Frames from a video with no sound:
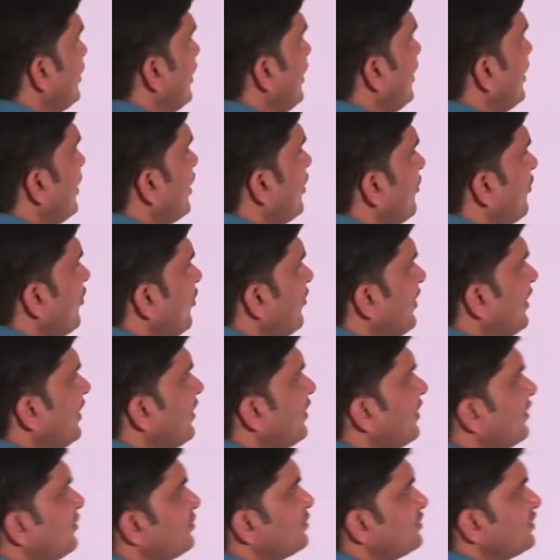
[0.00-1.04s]
तीन ड्रमों
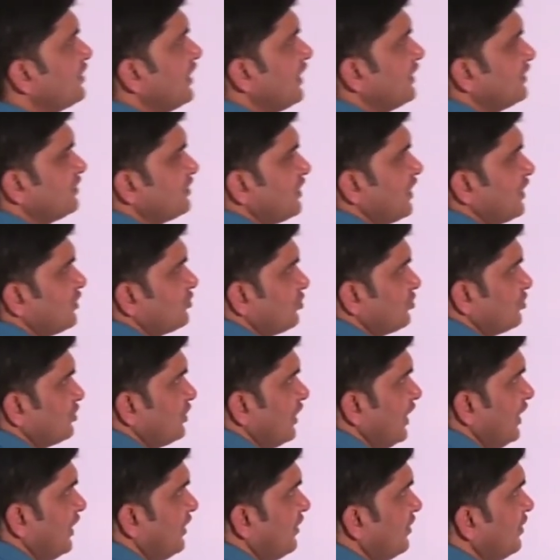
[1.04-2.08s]
में क्रम से चार सौ
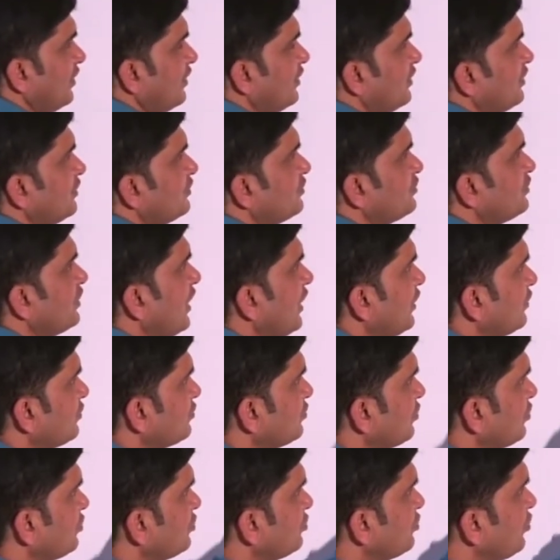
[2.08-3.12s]
तीन
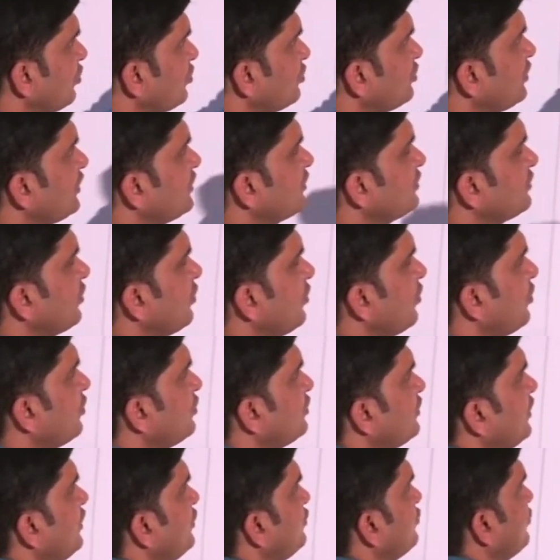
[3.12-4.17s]
434
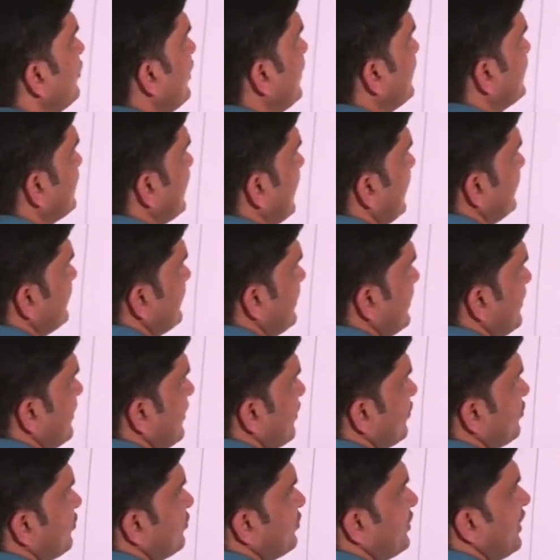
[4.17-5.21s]
और 341
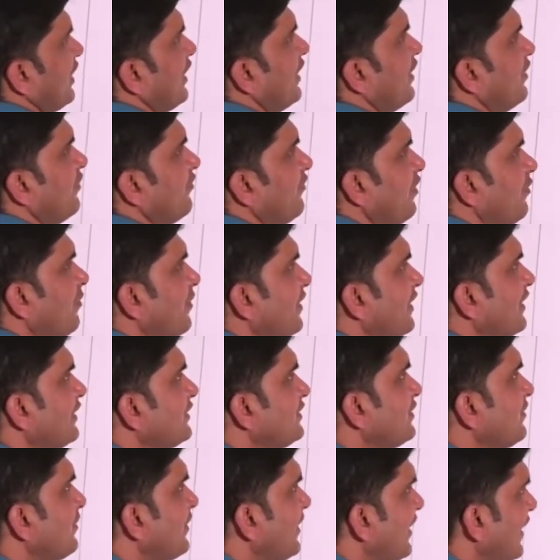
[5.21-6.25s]
लीटर दूध है वह
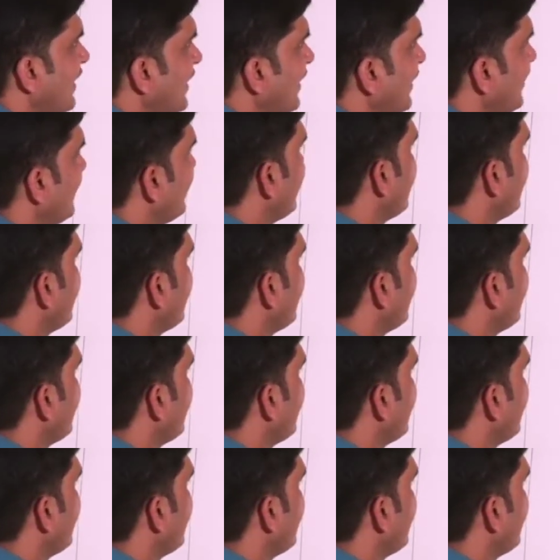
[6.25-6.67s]
बड़े से बड़े